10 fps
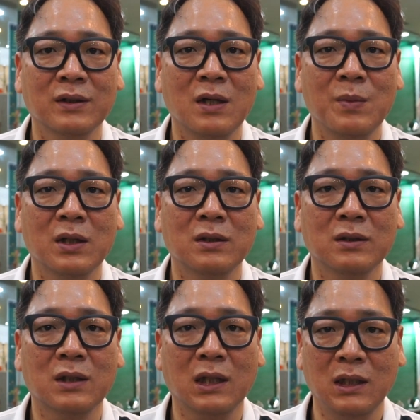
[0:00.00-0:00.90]
그 다음에
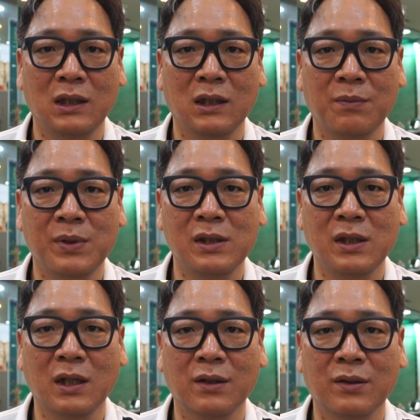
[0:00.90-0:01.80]
자기가
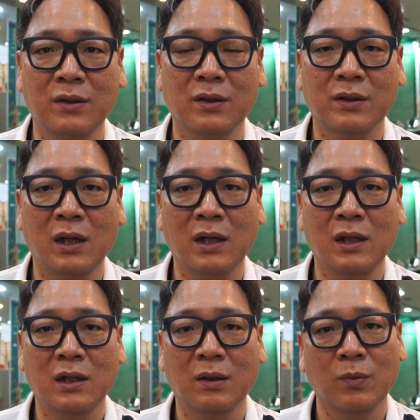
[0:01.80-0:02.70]
필드에 가서
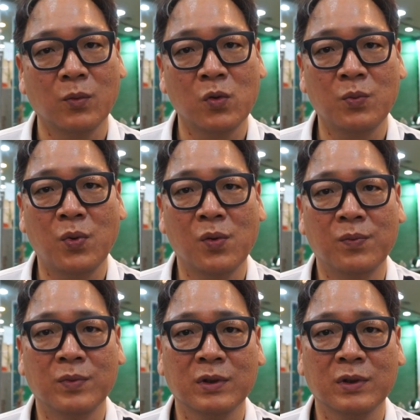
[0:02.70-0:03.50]
내가 올 봄,